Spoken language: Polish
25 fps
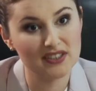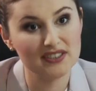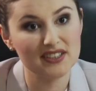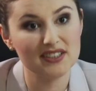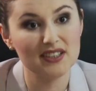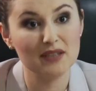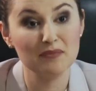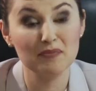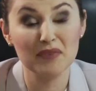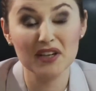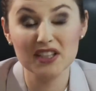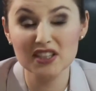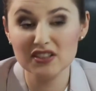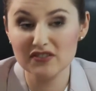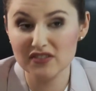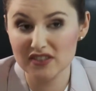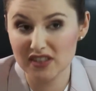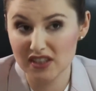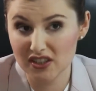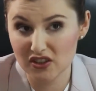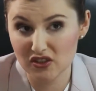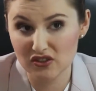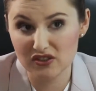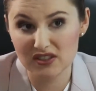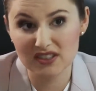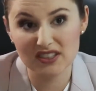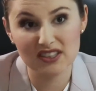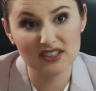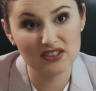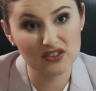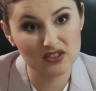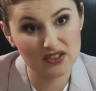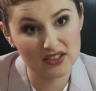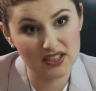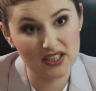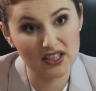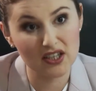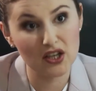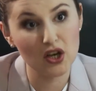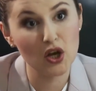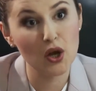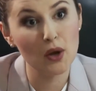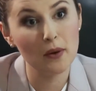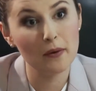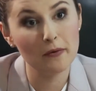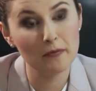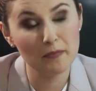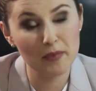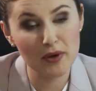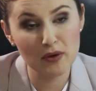Zatem Pani wynagrodzenie zostaje
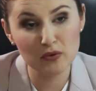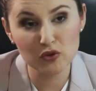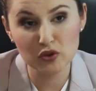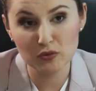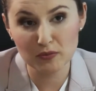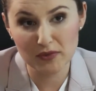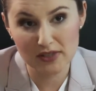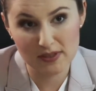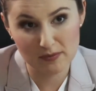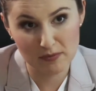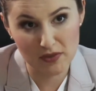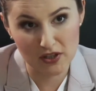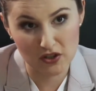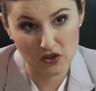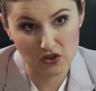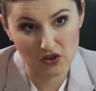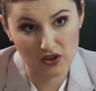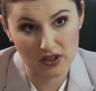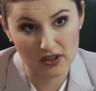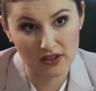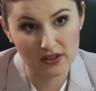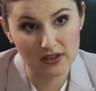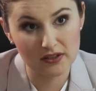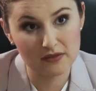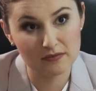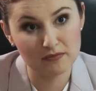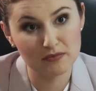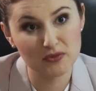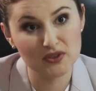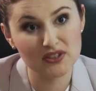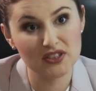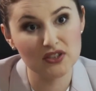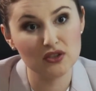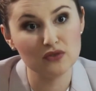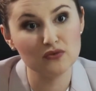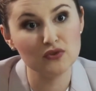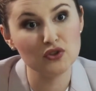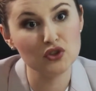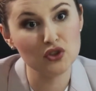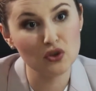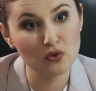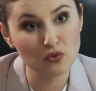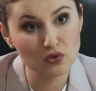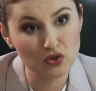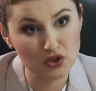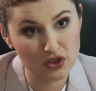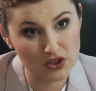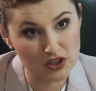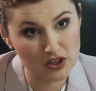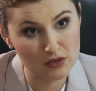w pełni bezpieczne, bo stanowi
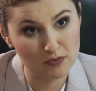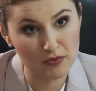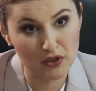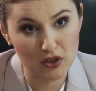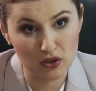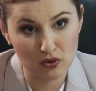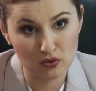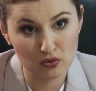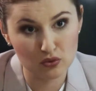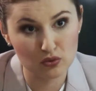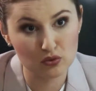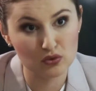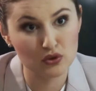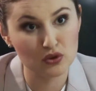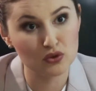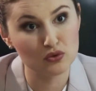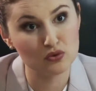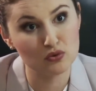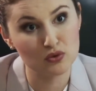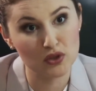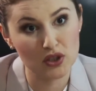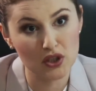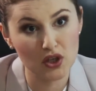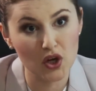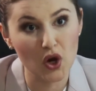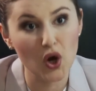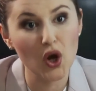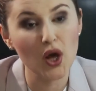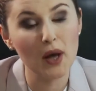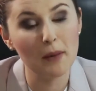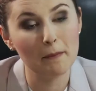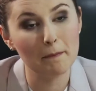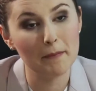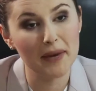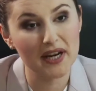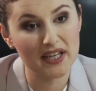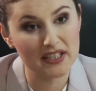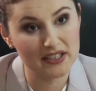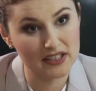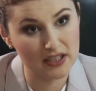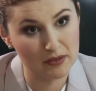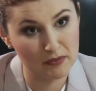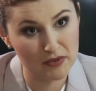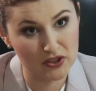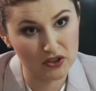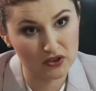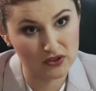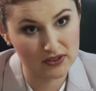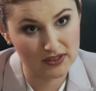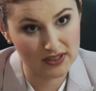tą część majątku, do którego bank nie
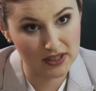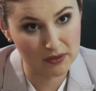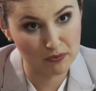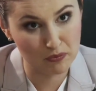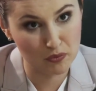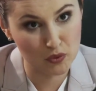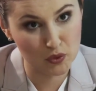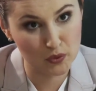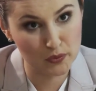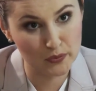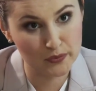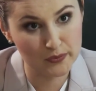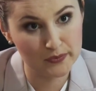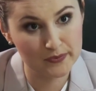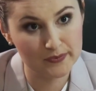ma dostępu.